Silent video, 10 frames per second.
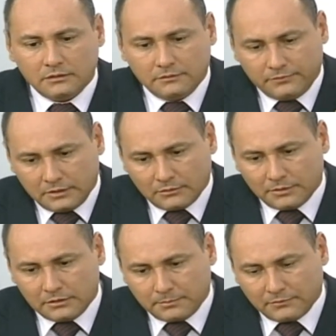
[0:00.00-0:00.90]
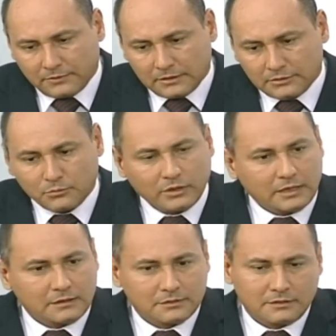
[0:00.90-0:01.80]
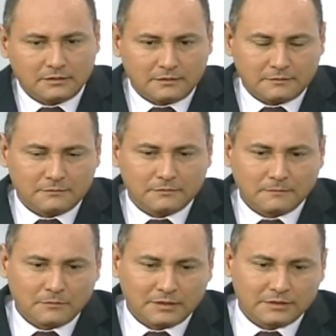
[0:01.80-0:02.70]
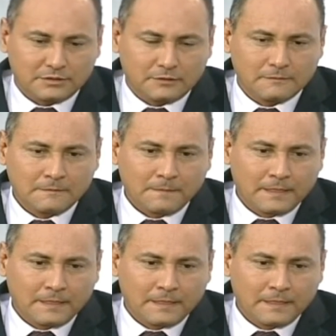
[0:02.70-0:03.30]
E, finalmente, para falar de moedas, que é uma questão